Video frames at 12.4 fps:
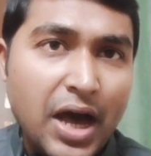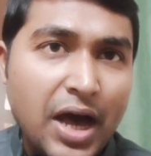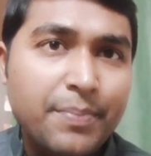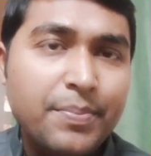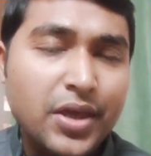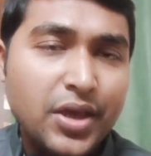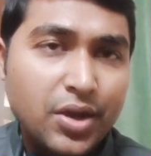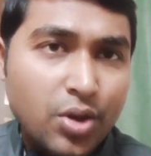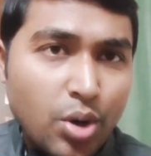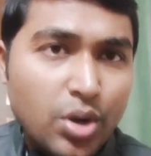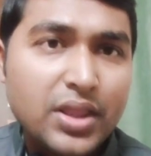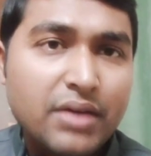आप एक
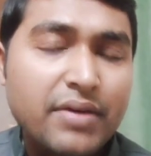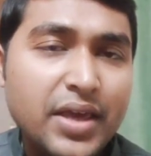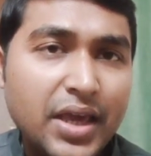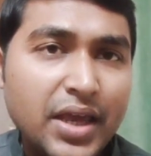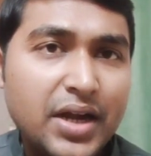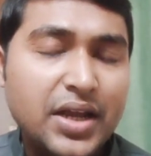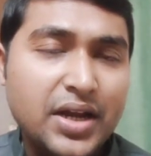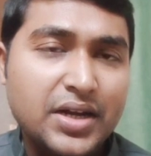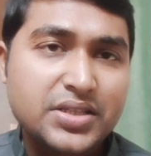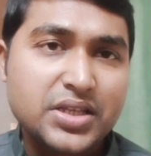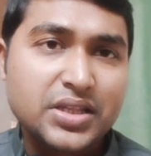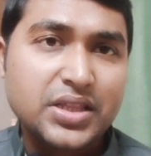और दवाई ऐड कर
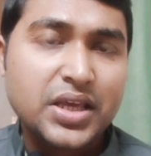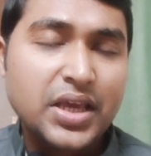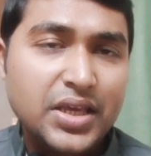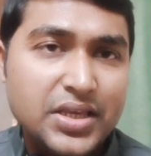सकते हैं